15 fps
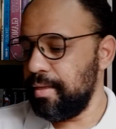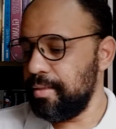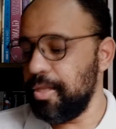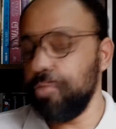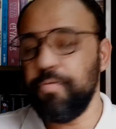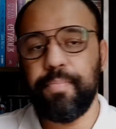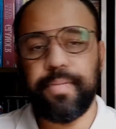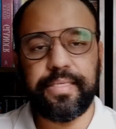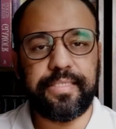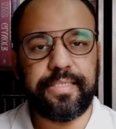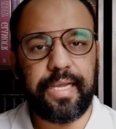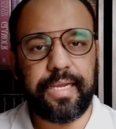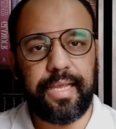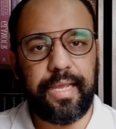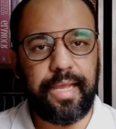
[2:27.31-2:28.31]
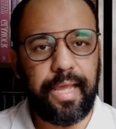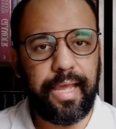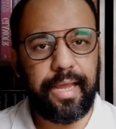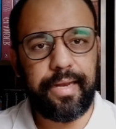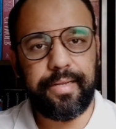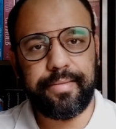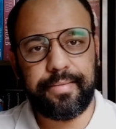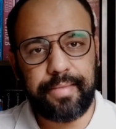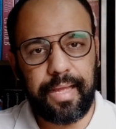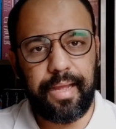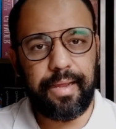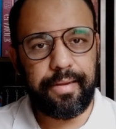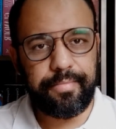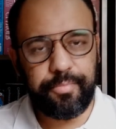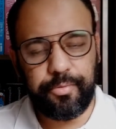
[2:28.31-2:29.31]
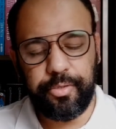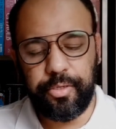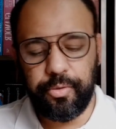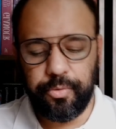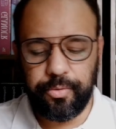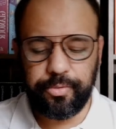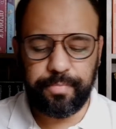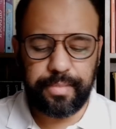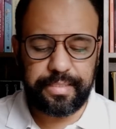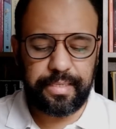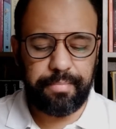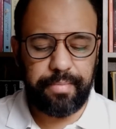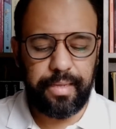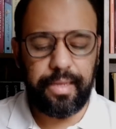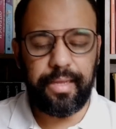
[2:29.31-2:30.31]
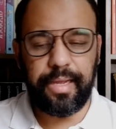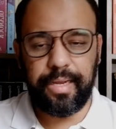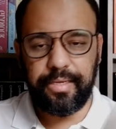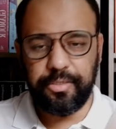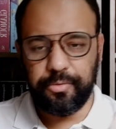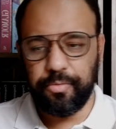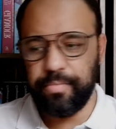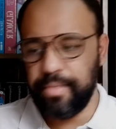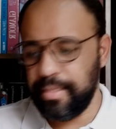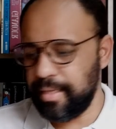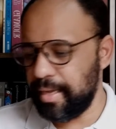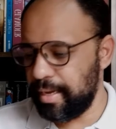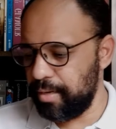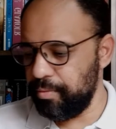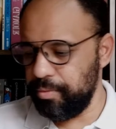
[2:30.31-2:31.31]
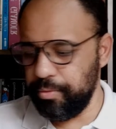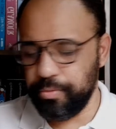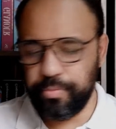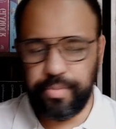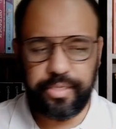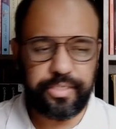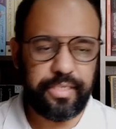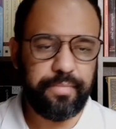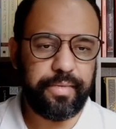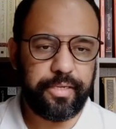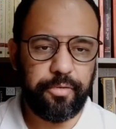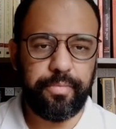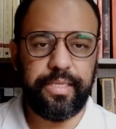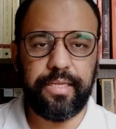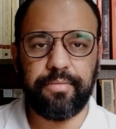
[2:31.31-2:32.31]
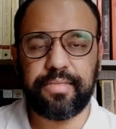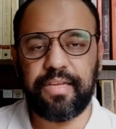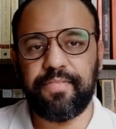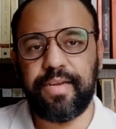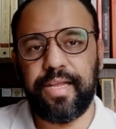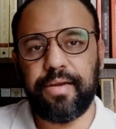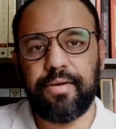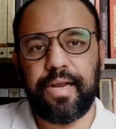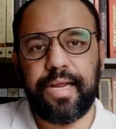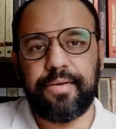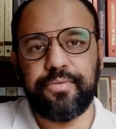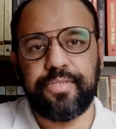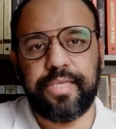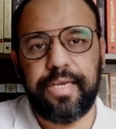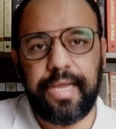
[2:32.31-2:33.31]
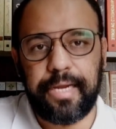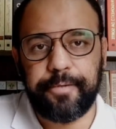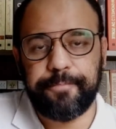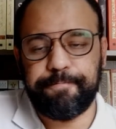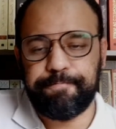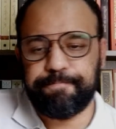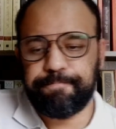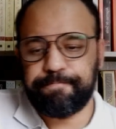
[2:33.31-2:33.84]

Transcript: Então eu fui pesquisar quem era, tá curioso para saber, e aí descobri que era o Yuko Mishima que o menino tava lendo lá no seriado.